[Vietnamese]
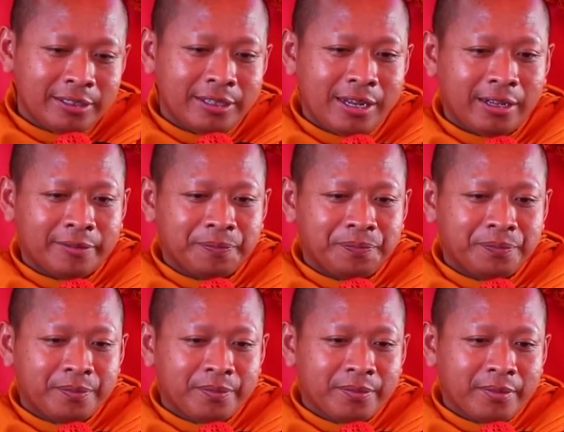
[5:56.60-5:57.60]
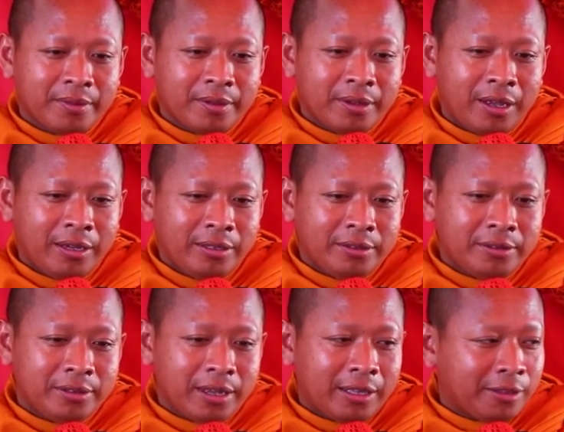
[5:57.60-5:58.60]
nàng thấy
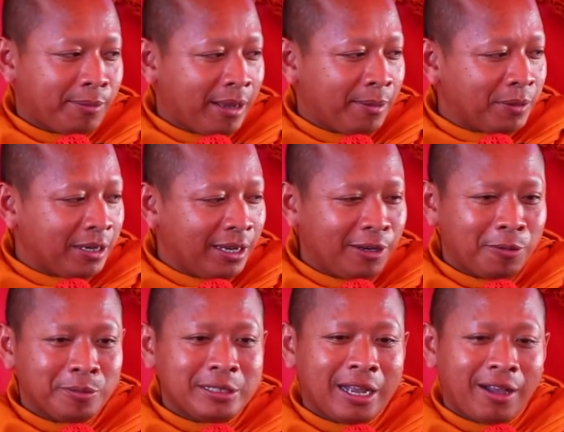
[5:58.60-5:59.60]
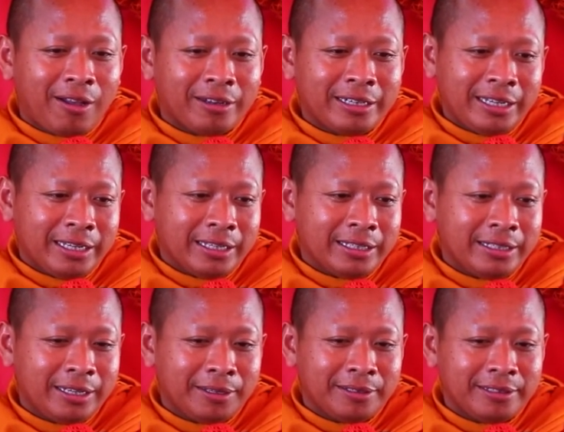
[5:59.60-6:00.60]
à thma bậc kê lồng cha ông đi
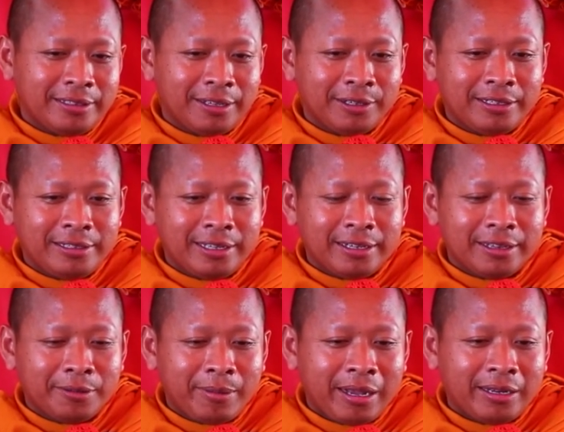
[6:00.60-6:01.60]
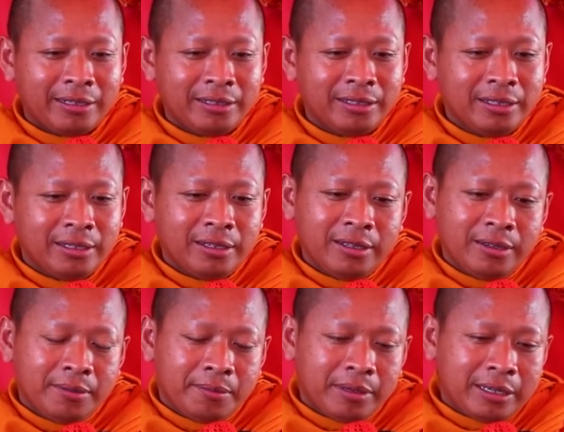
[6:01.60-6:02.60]
nè được chân được thma nữa
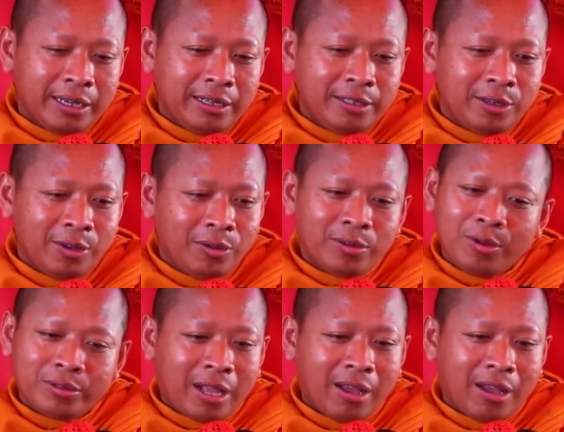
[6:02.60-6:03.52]
bậc kê từ lúc lúc